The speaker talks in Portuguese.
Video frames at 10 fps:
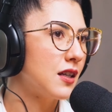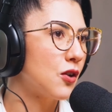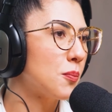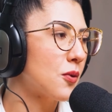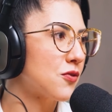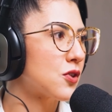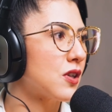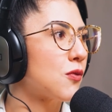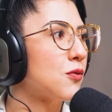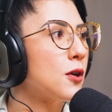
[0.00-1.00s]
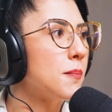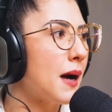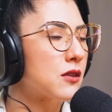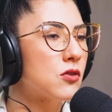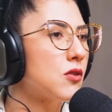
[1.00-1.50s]
que um profissional
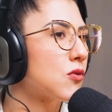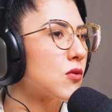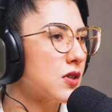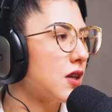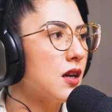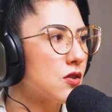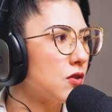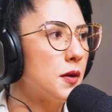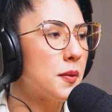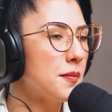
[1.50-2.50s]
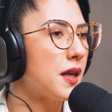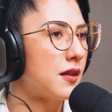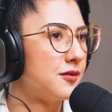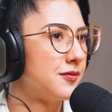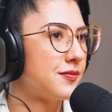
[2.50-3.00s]
formado não conseguia resolver para mim.